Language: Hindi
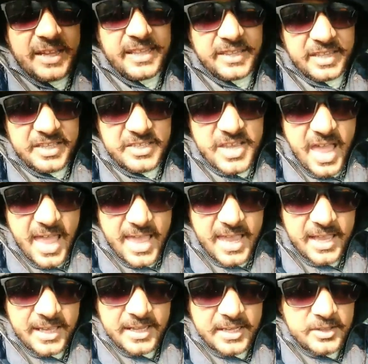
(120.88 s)
का नतीजा
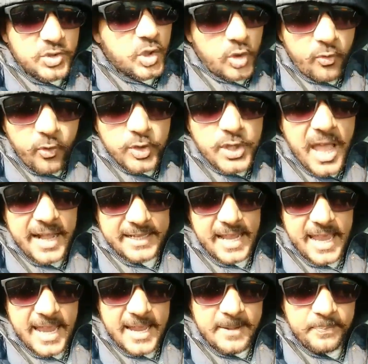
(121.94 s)
है जो तू फुदा
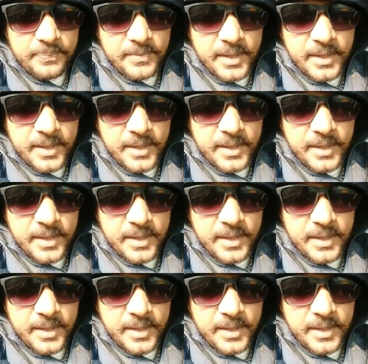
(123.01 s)
करा है